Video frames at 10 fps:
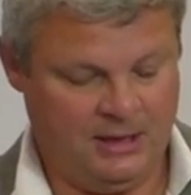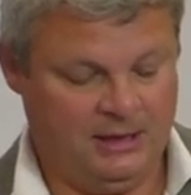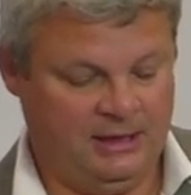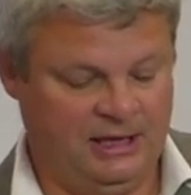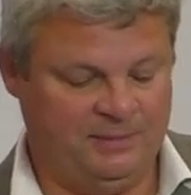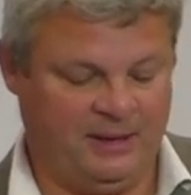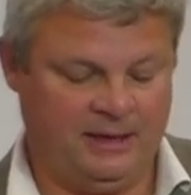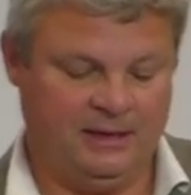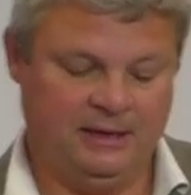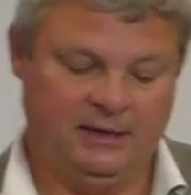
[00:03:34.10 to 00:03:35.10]

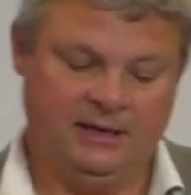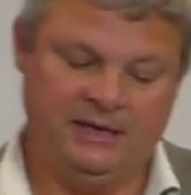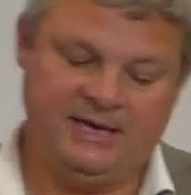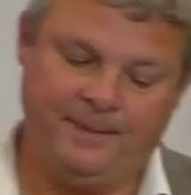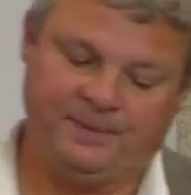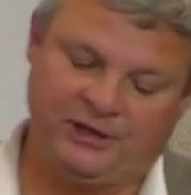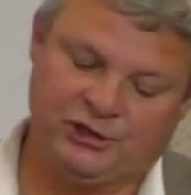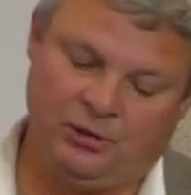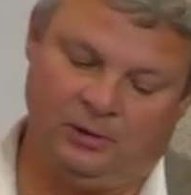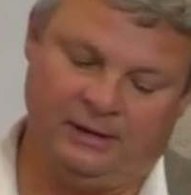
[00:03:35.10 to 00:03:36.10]
Ибо я
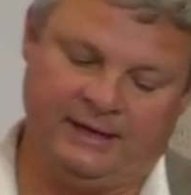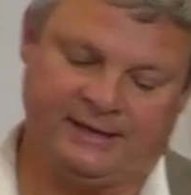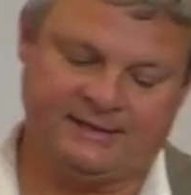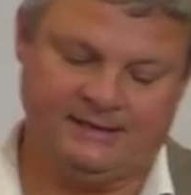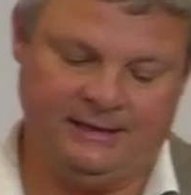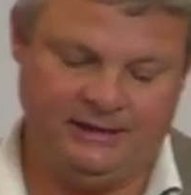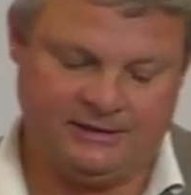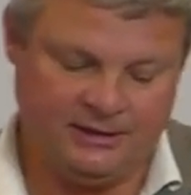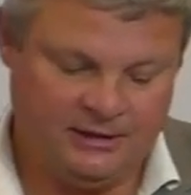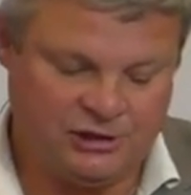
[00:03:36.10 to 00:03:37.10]
пришел
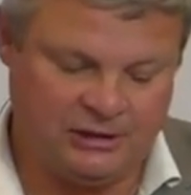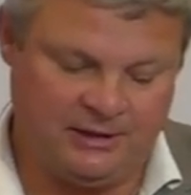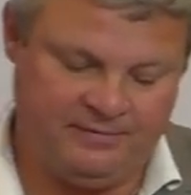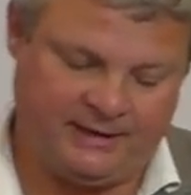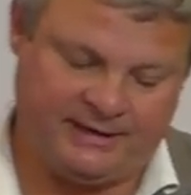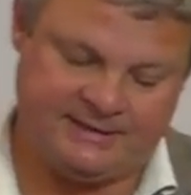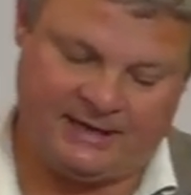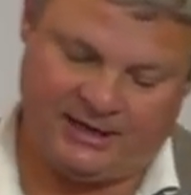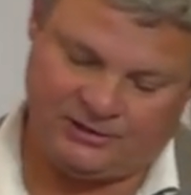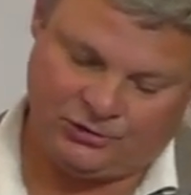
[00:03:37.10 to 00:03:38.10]
разделить человека с
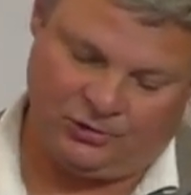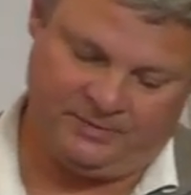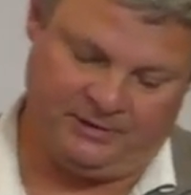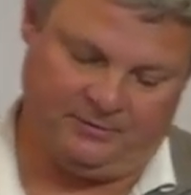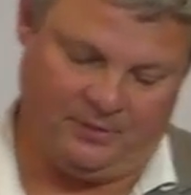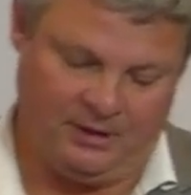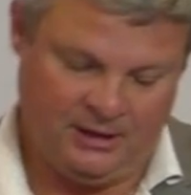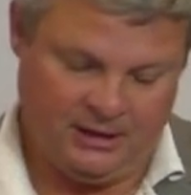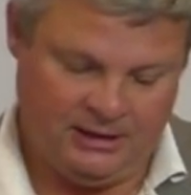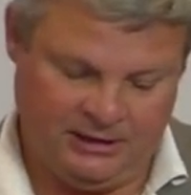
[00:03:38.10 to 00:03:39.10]
отцом его
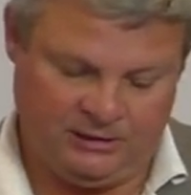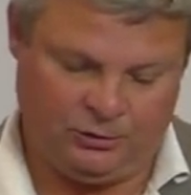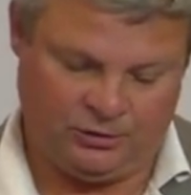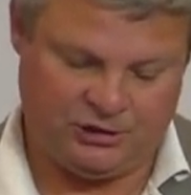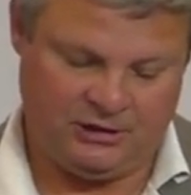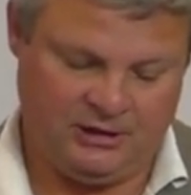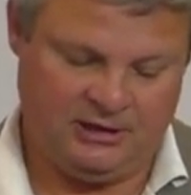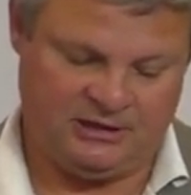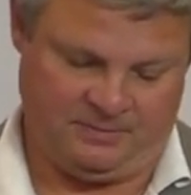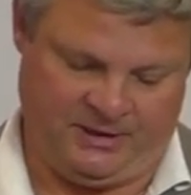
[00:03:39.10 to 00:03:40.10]
и дочь
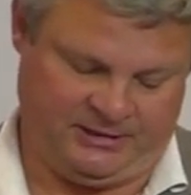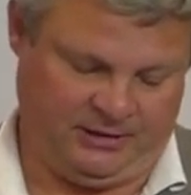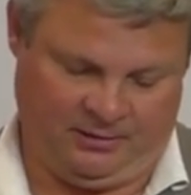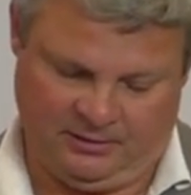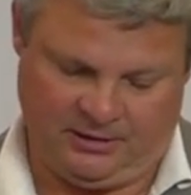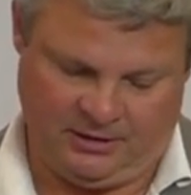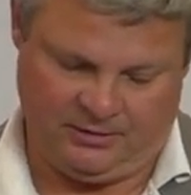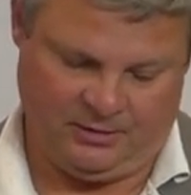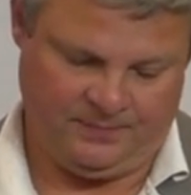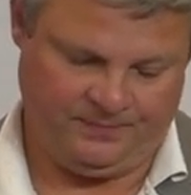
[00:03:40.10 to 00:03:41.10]
с матерью
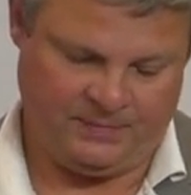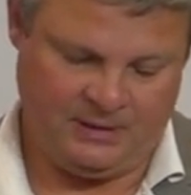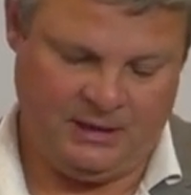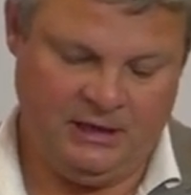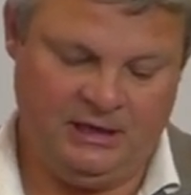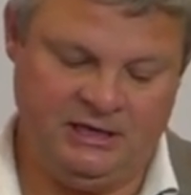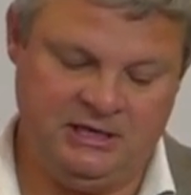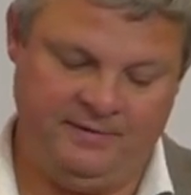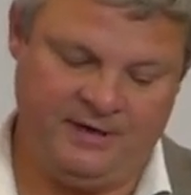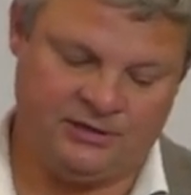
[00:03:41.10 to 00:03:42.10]
ее, и
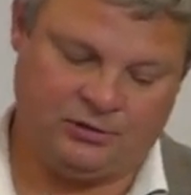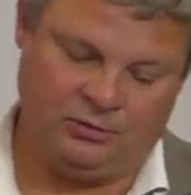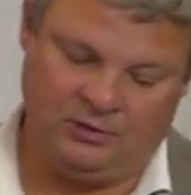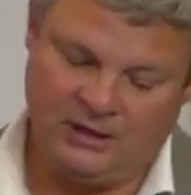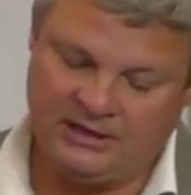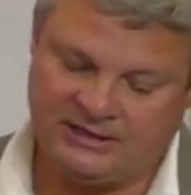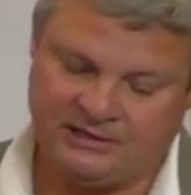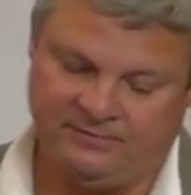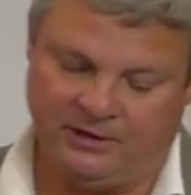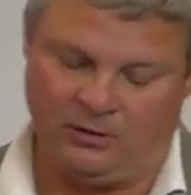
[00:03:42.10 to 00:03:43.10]
невестку со
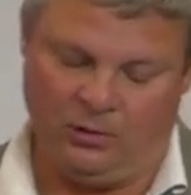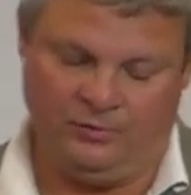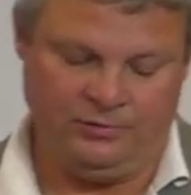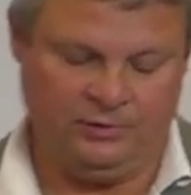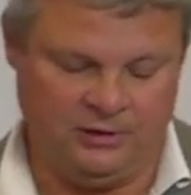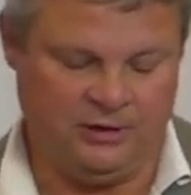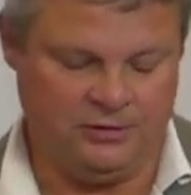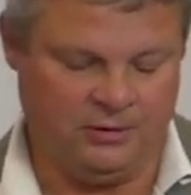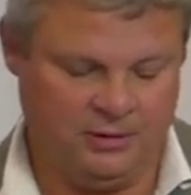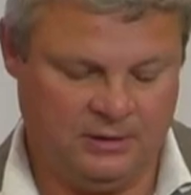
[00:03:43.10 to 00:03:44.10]
свекровью
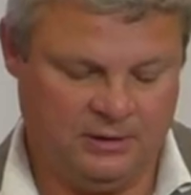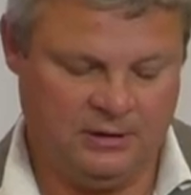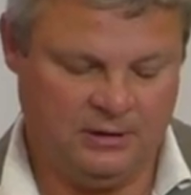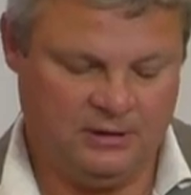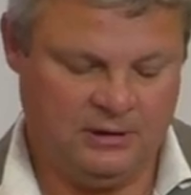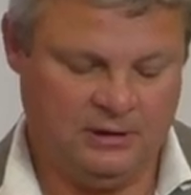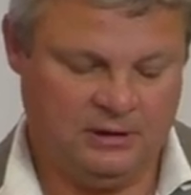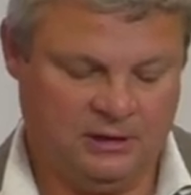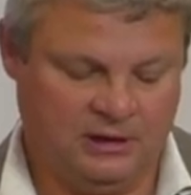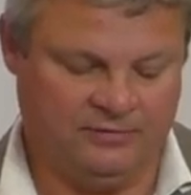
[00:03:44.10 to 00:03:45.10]
ее,
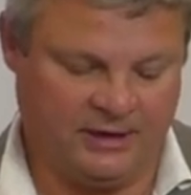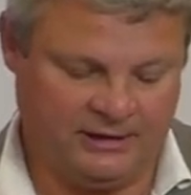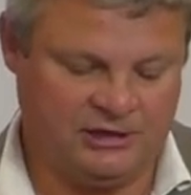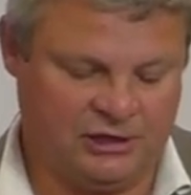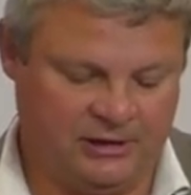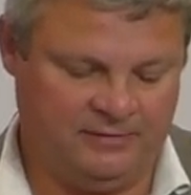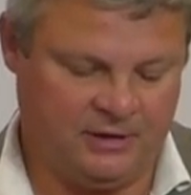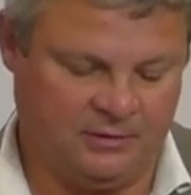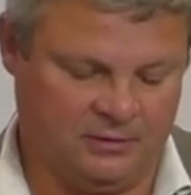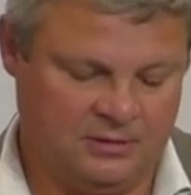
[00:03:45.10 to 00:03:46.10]
и враги
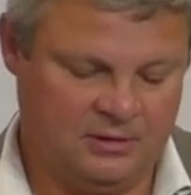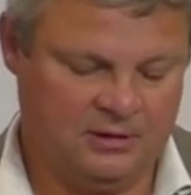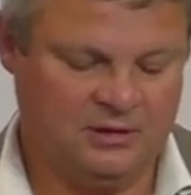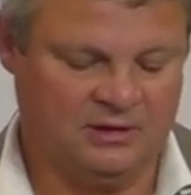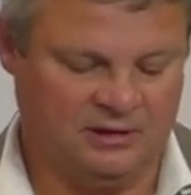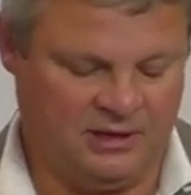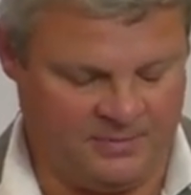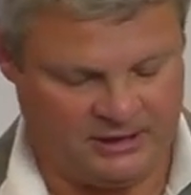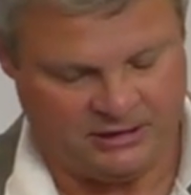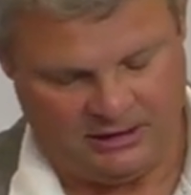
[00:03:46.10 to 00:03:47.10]
человеку
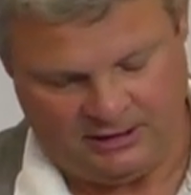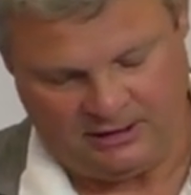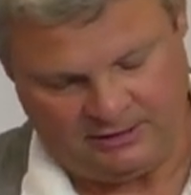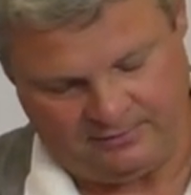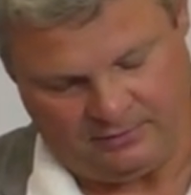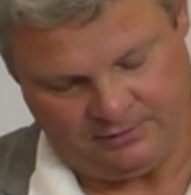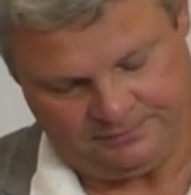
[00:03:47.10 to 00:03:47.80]
домашние его.